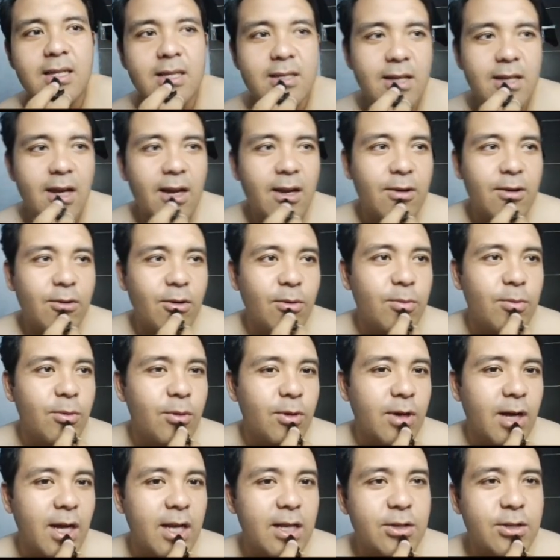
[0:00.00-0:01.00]
gacha sehari 20
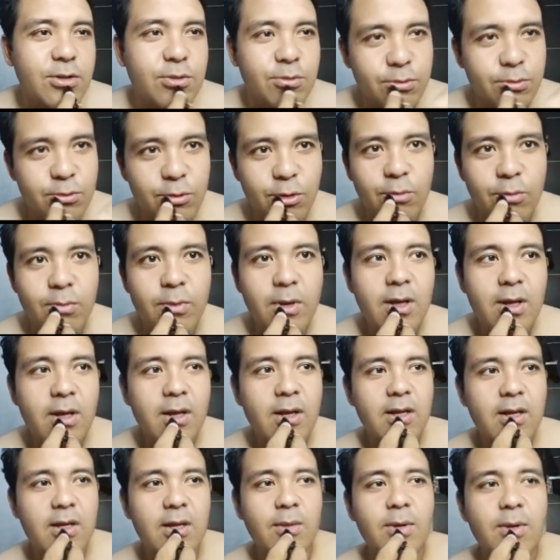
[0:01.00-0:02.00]
kali cukup
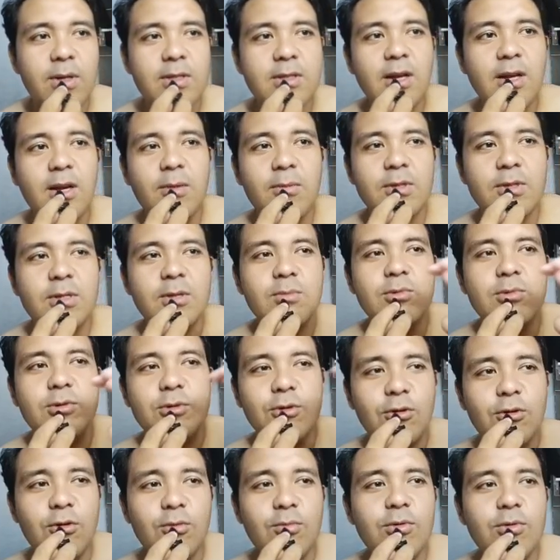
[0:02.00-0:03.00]
gimana segala macam
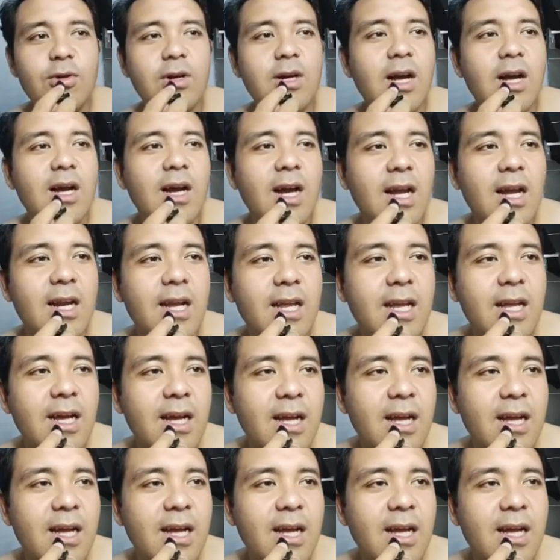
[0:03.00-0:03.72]
cukup udah kagak